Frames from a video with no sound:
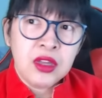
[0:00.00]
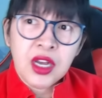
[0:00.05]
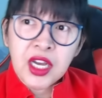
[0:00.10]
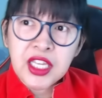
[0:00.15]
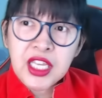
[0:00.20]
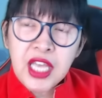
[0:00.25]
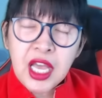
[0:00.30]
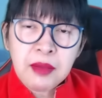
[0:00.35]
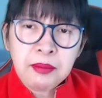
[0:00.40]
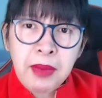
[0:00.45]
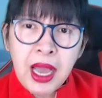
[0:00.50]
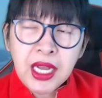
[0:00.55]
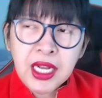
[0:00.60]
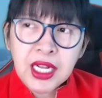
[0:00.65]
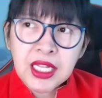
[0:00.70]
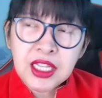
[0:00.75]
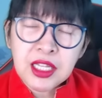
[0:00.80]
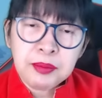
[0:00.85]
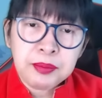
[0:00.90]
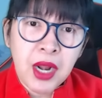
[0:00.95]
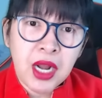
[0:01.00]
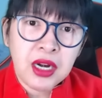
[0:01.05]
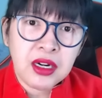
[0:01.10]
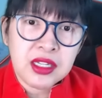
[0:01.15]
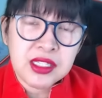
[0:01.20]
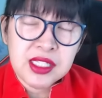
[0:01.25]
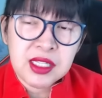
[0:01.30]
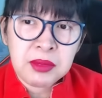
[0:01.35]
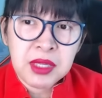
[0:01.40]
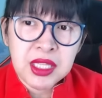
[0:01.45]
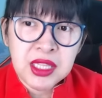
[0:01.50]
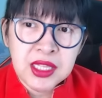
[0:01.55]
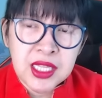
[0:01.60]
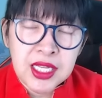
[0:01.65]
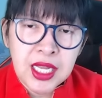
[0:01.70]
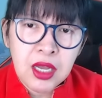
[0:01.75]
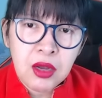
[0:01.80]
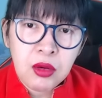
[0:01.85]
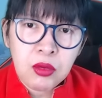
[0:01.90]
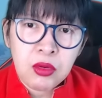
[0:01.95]
Kaya ang bagal ng progress ng
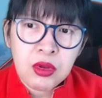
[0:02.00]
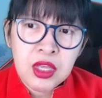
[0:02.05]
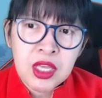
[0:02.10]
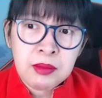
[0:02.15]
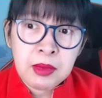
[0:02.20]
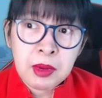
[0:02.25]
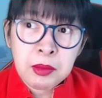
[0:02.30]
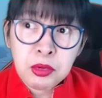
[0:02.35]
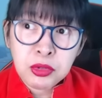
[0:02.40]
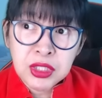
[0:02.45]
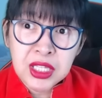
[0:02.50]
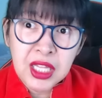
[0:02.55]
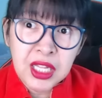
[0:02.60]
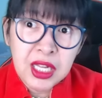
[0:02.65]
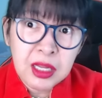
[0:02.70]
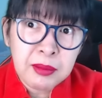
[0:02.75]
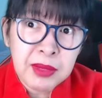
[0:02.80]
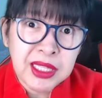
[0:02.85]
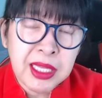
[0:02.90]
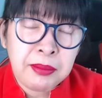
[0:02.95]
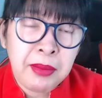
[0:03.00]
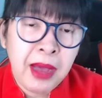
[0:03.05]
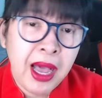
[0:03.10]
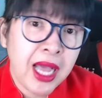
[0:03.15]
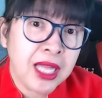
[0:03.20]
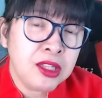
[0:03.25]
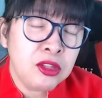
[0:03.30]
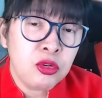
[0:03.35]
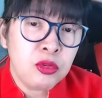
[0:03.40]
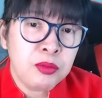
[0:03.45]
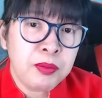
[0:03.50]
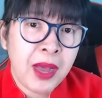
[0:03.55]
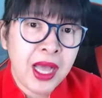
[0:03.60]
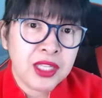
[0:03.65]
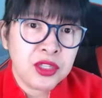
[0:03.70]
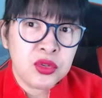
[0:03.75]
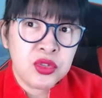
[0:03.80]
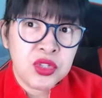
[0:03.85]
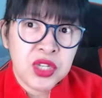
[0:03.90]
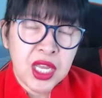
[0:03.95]
Mindanao. Mabuti na lang mataba ang lupa
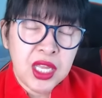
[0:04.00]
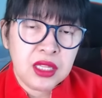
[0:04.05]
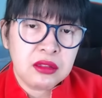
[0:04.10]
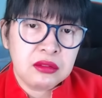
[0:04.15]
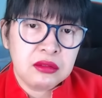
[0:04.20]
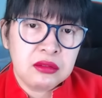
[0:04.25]
niyo diyan.